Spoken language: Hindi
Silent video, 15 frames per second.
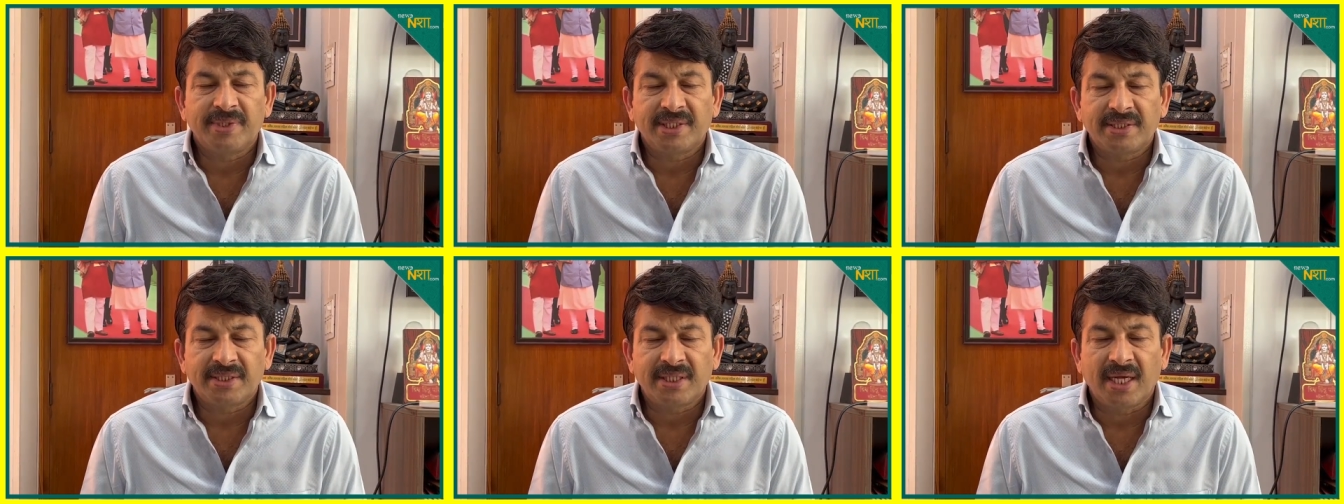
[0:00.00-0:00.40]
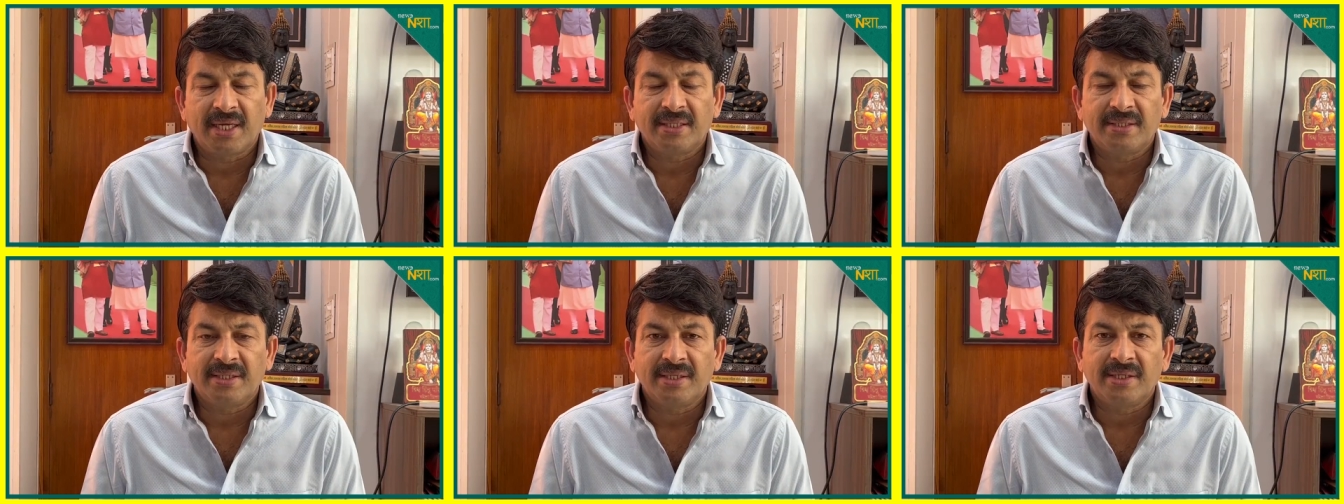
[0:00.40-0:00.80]
में
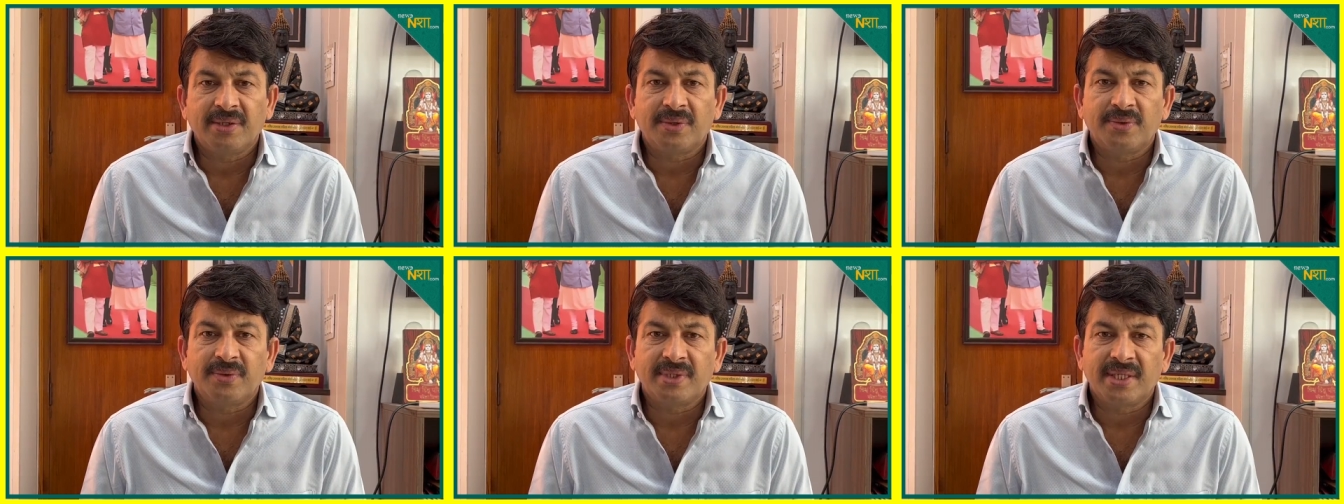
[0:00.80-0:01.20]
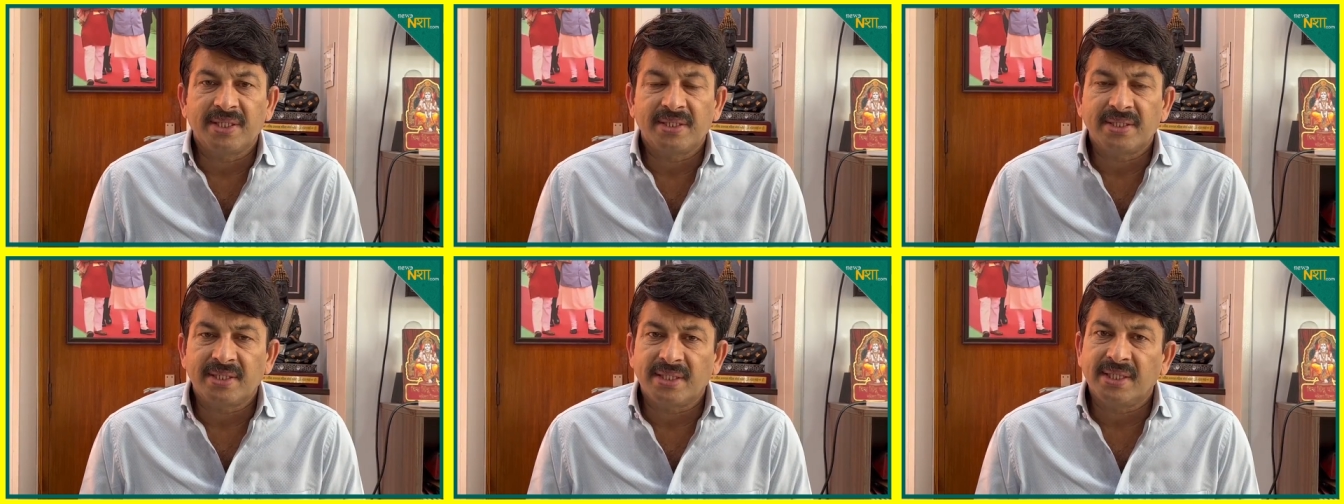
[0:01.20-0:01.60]
स्थान दें और उनके
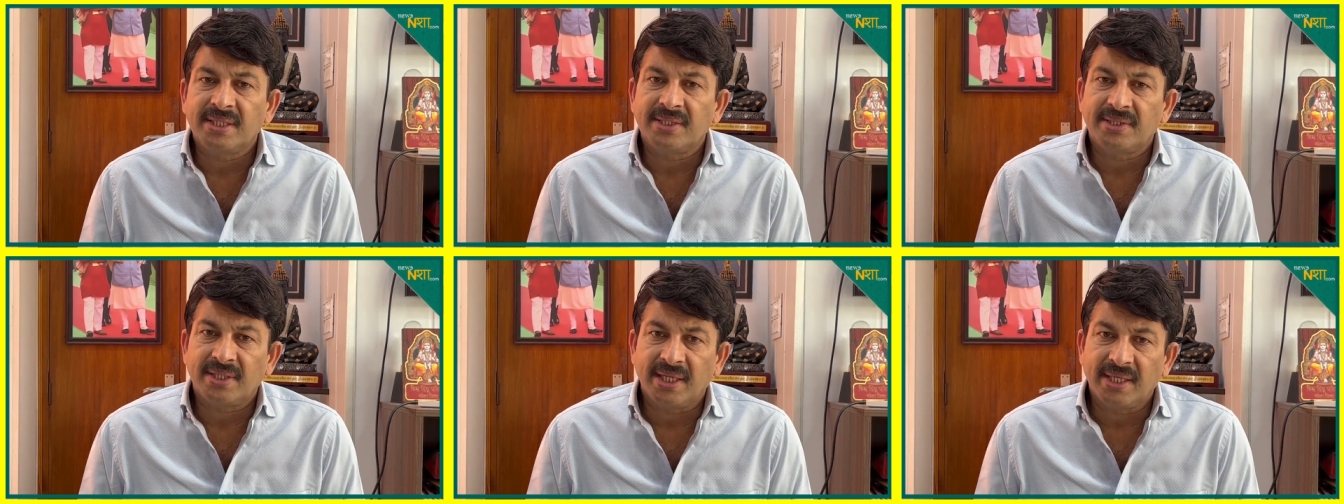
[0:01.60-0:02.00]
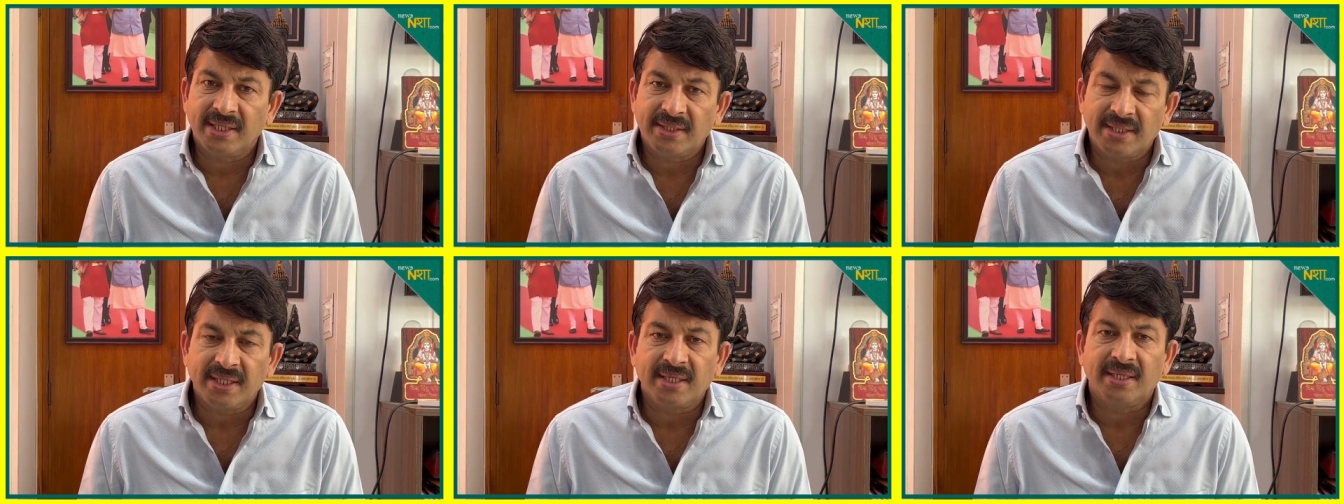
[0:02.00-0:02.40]
जितने
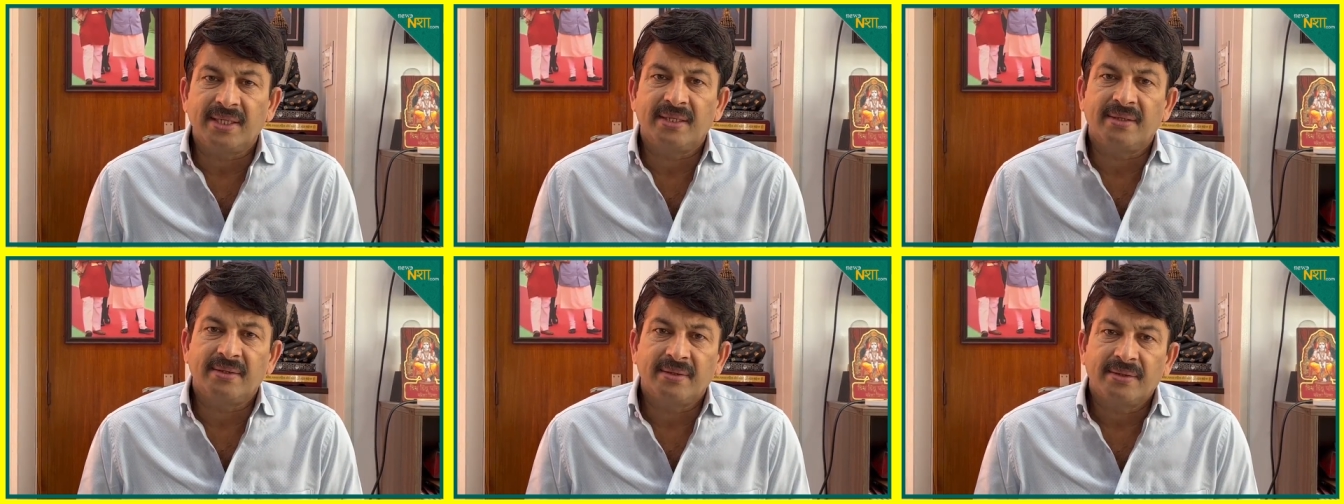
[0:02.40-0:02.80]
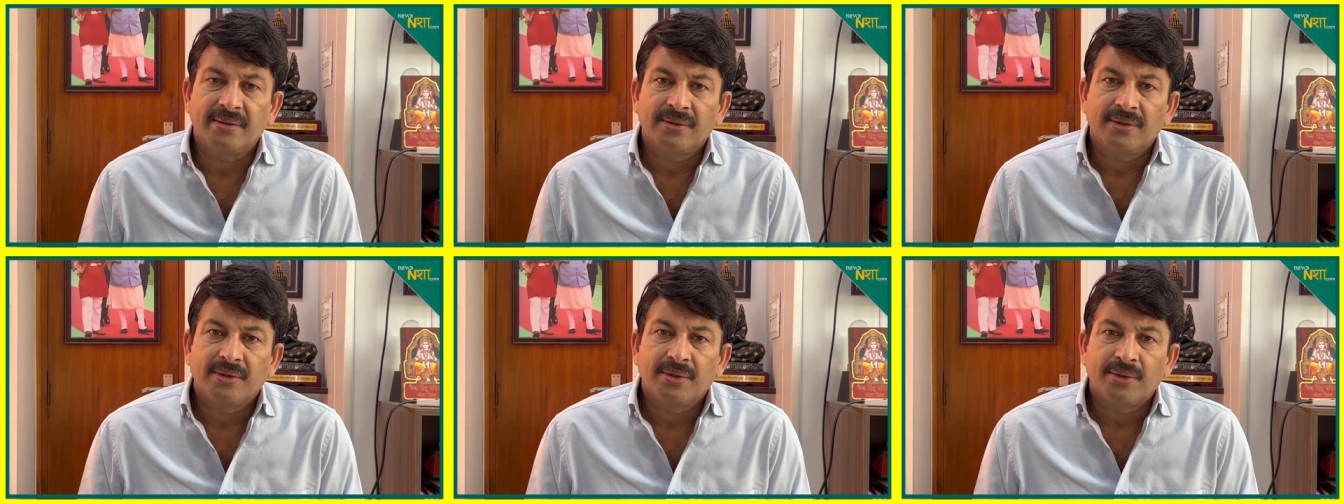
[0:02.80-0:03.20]
चहेते हैं
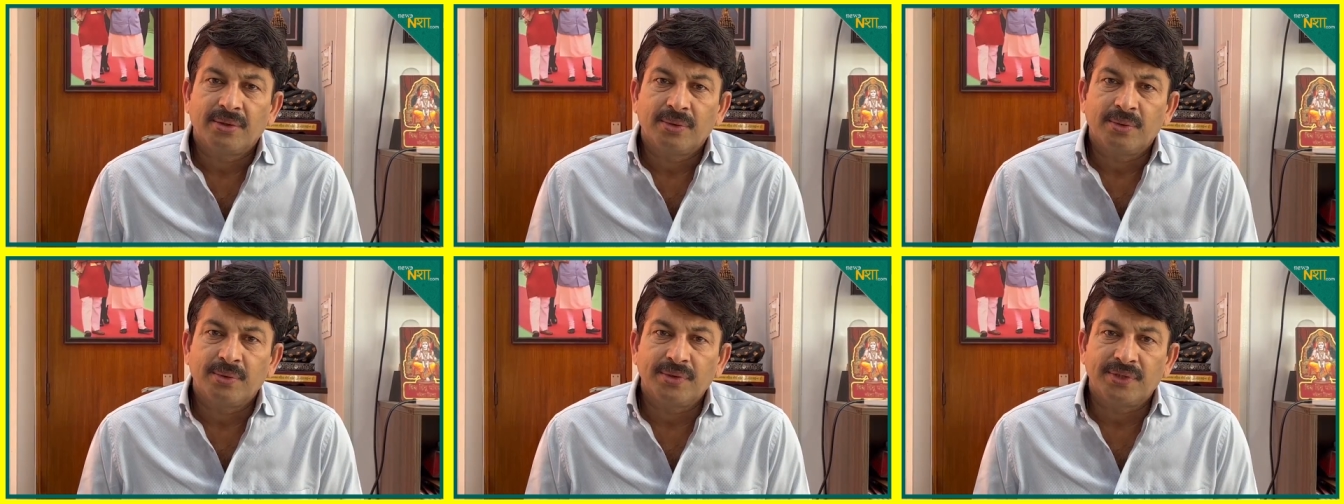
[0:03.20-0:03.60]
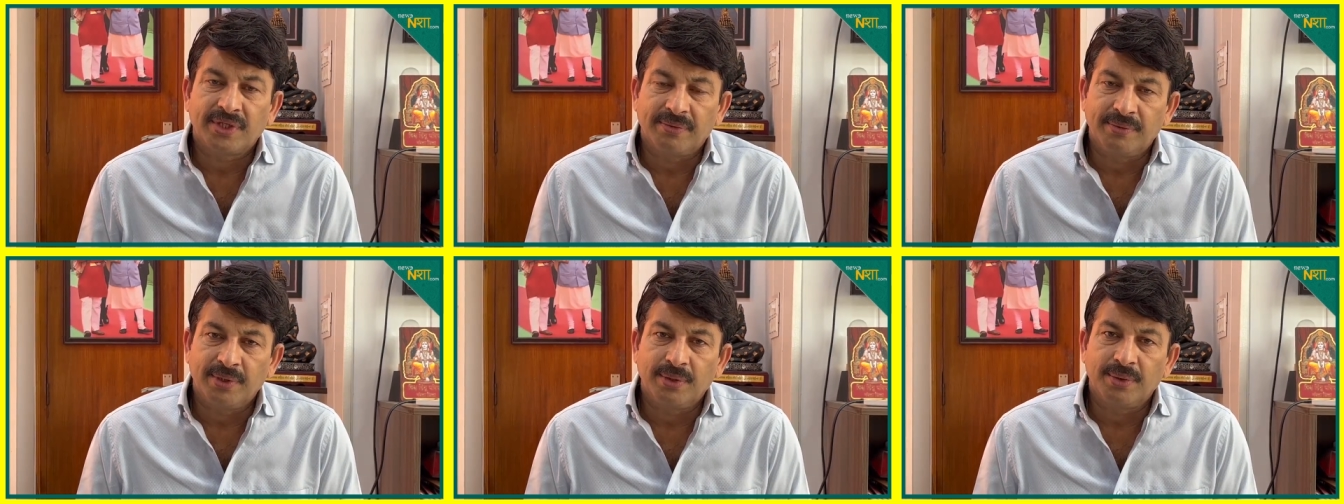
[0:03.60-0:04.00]
उन
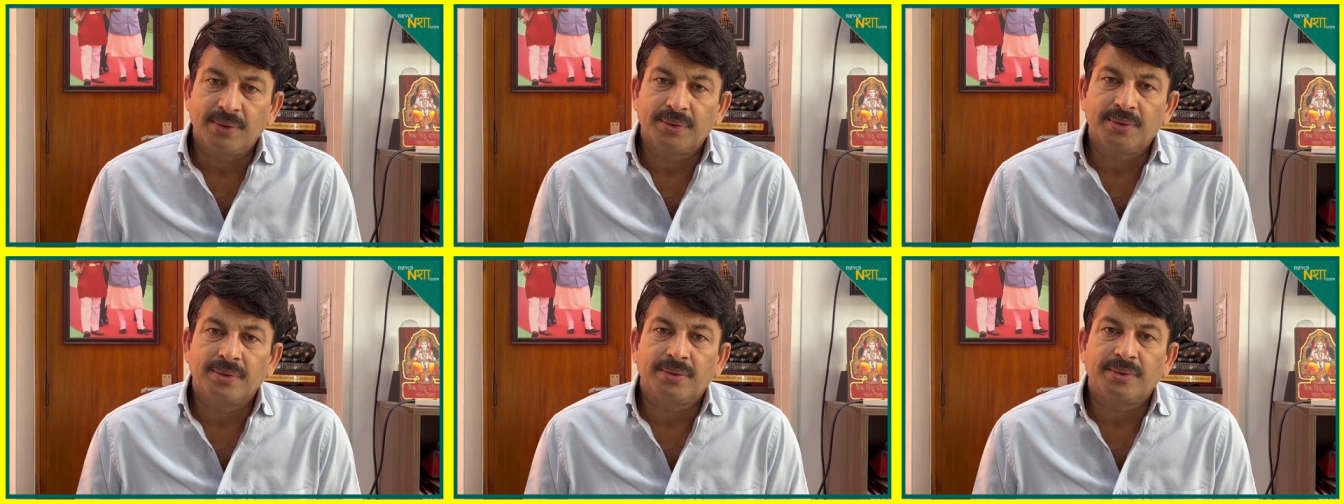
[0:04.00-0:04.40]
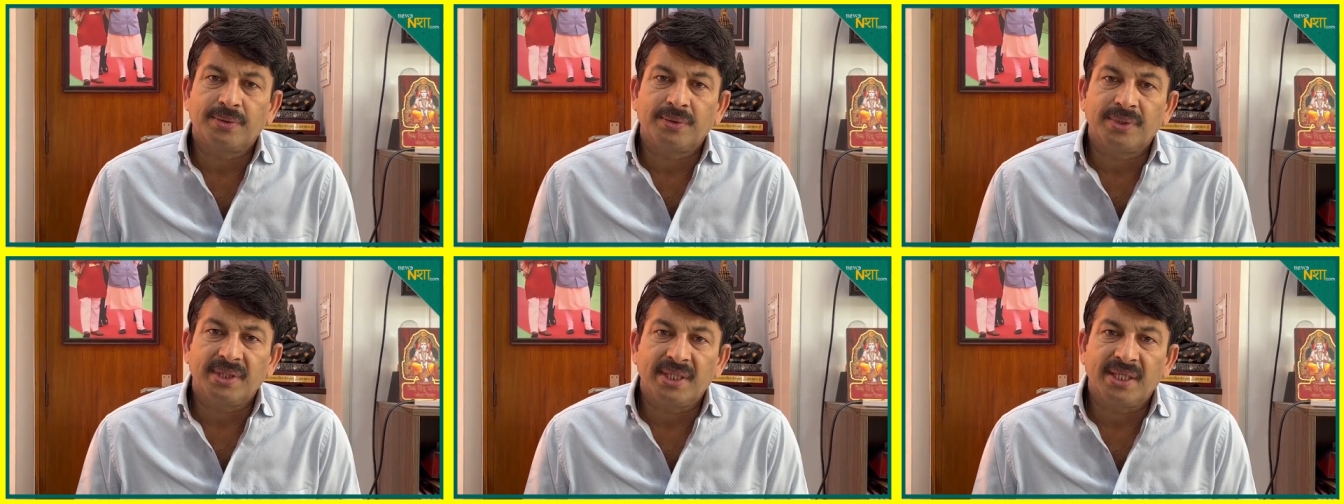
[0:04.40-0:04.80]
सभी लोगों
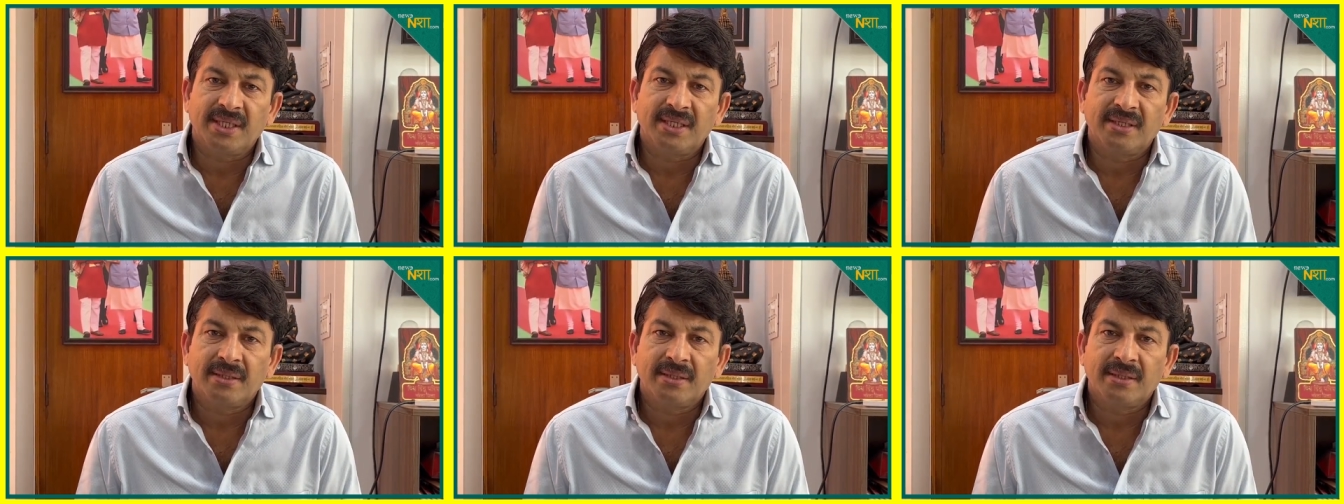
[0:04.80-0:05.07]
को ये